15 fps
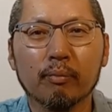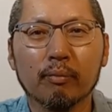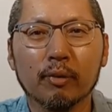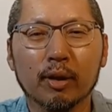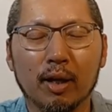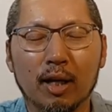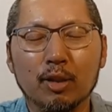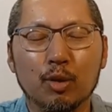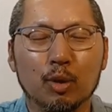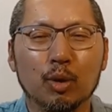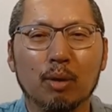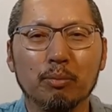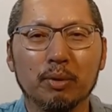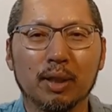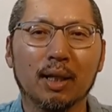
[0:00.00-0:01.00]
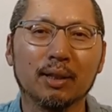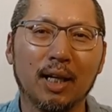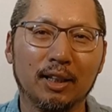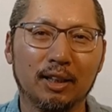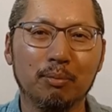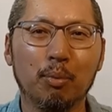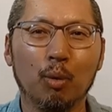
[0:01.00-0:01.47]
아 죄송합니다.
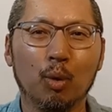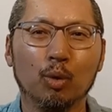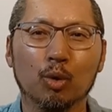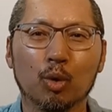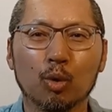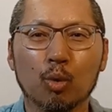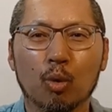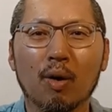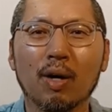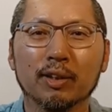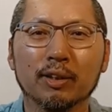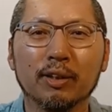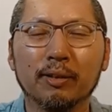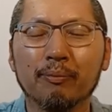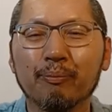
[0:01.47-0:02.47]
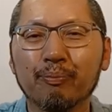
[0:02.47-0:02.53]
다시 본론으로 돌아와서